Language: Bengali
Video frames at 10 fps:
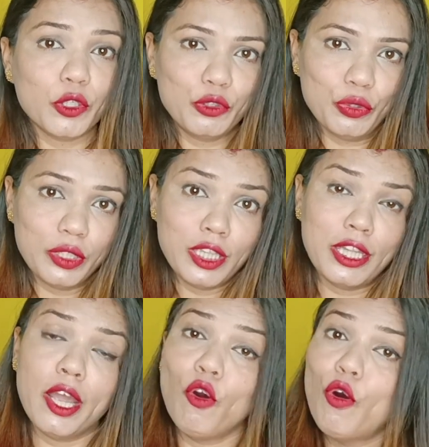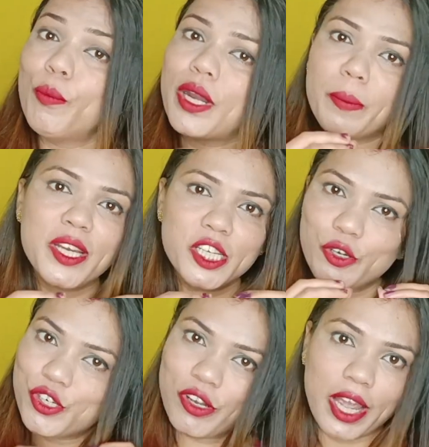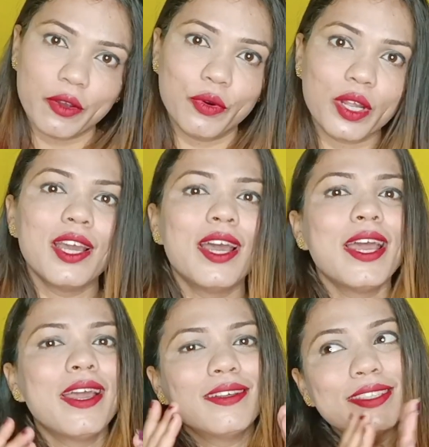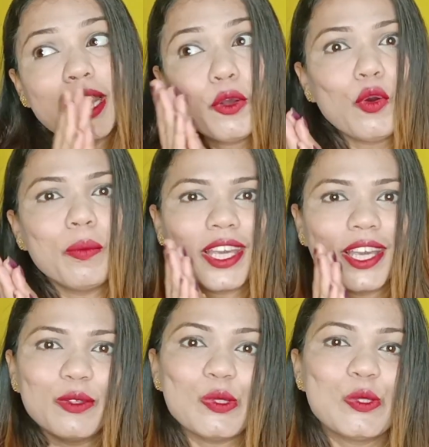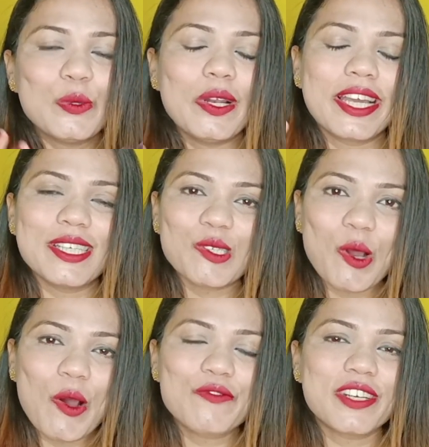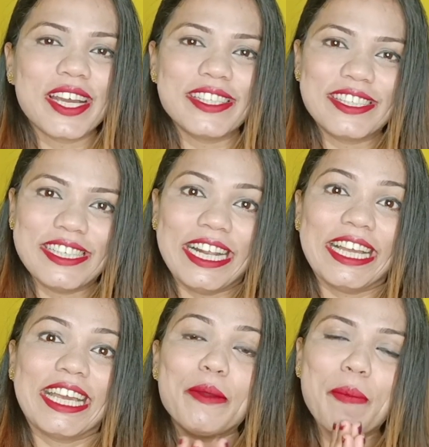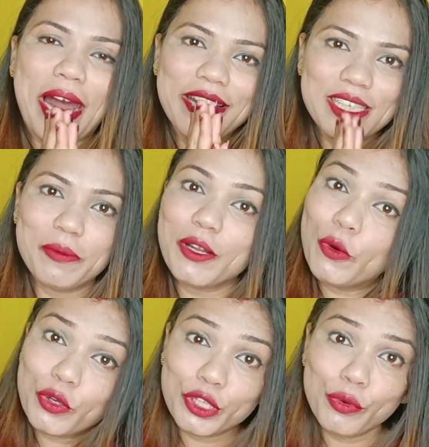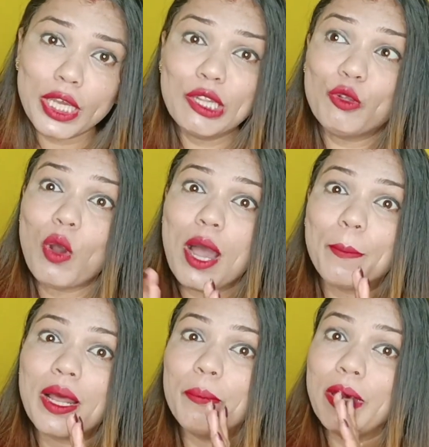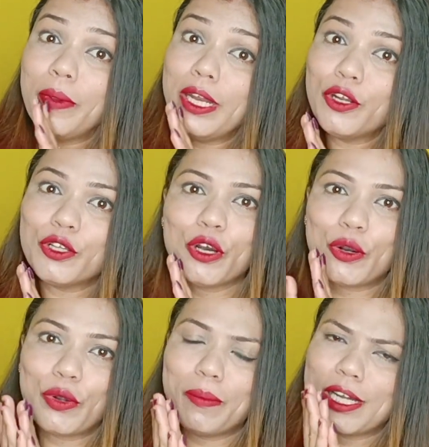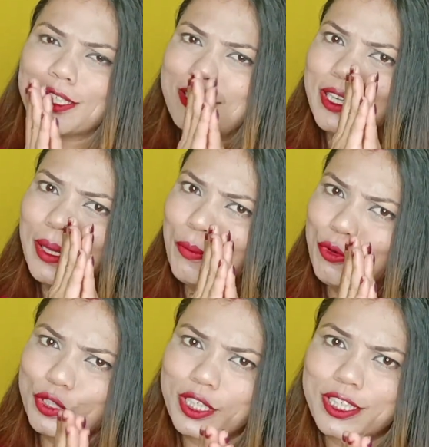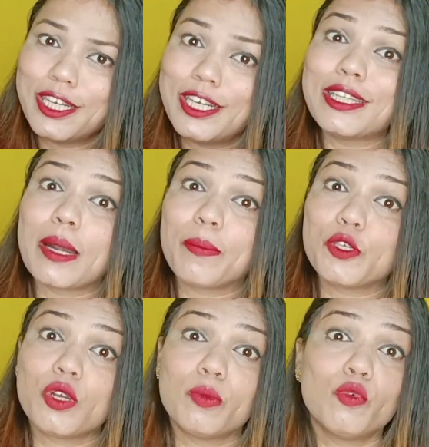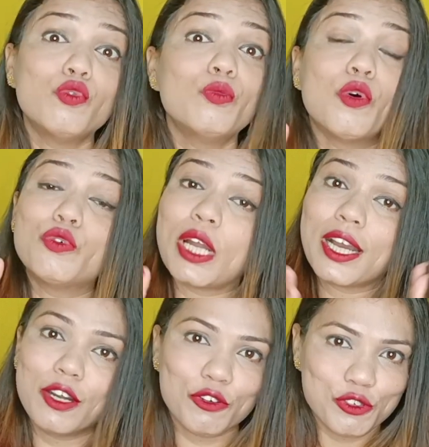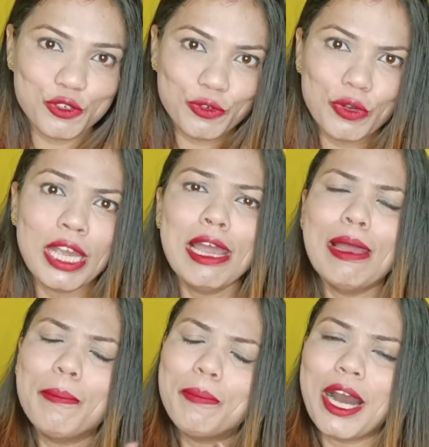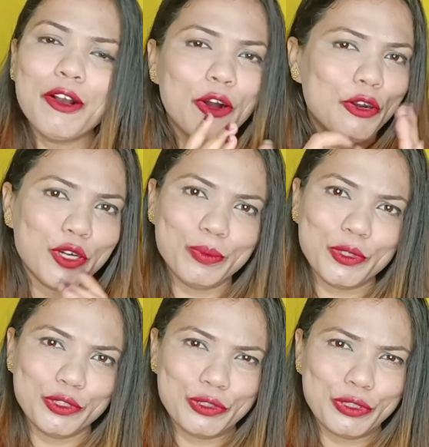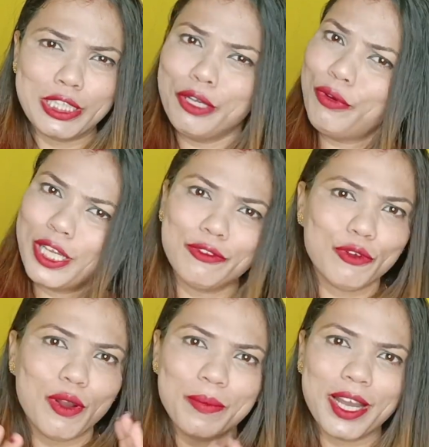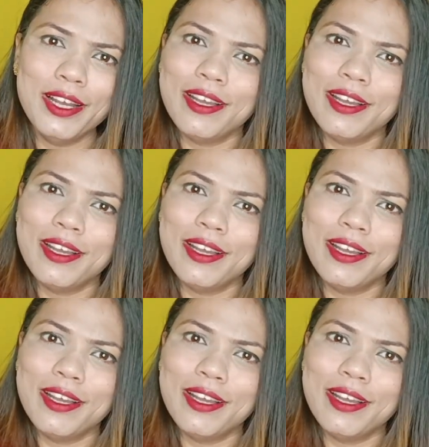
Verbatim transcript: পদ্ধতিতে হোম রেমিডিও ট্রাই করি সেরকমই কিন্তু চুলকে সফট অ্যান্ড সিল্কি ম্যানেজেবল করতেও কিন্তু আমরা বিভিন্ন ধরনের বাজার থেকে প্রোডাক্ট কিনি তার পিছনে বহু বহু টাকা নষ্ট করি বা ঘরোয়া পদ্ধতিতেও কিন্তু আমরা